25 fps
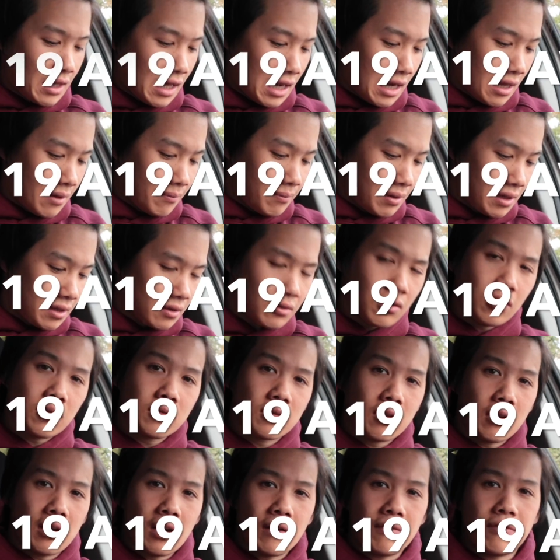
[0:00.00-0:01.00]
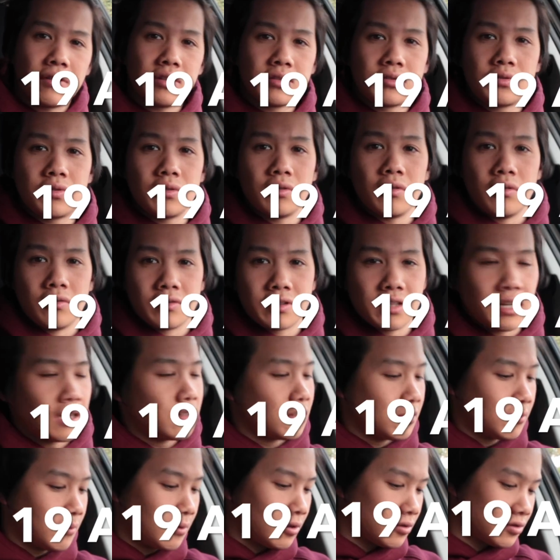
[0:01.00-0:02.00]
Tel un blé d'eau dans la voiture en train
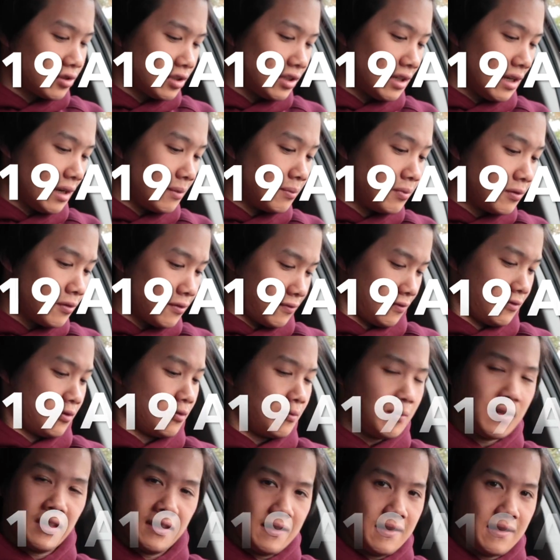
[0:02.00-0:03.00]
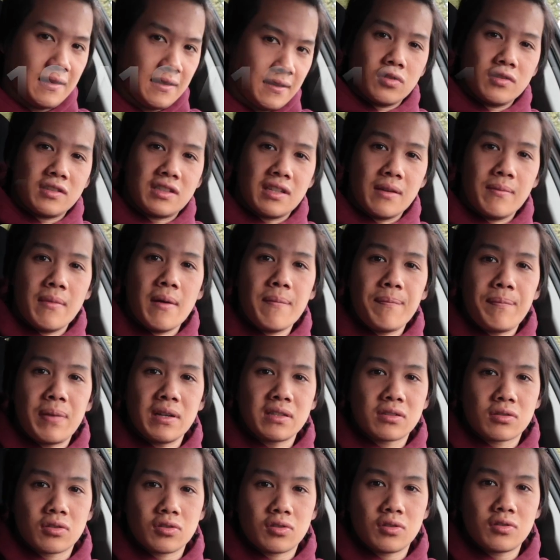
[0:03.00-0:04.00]
de manger la bouffe du midi. Je ne sais même pas
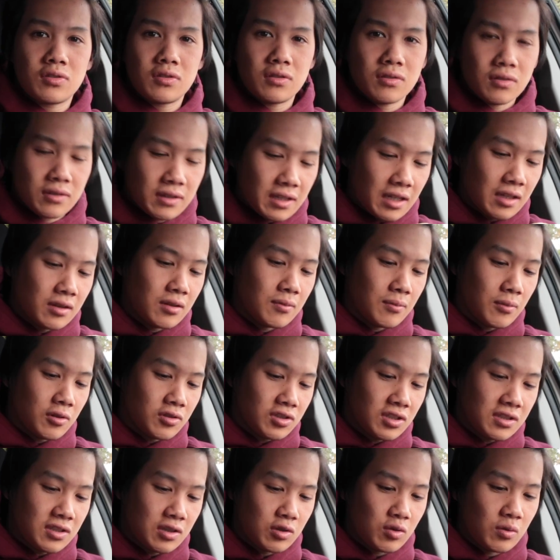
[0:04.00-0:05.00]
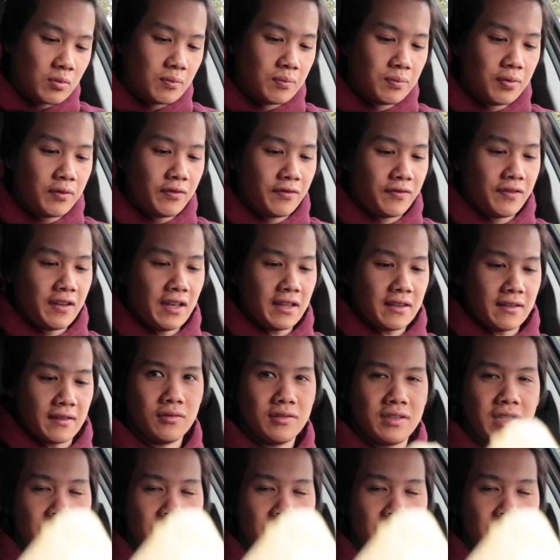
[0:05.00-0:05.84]
ce que je suis en train de manger, c'est une bouffe viette, On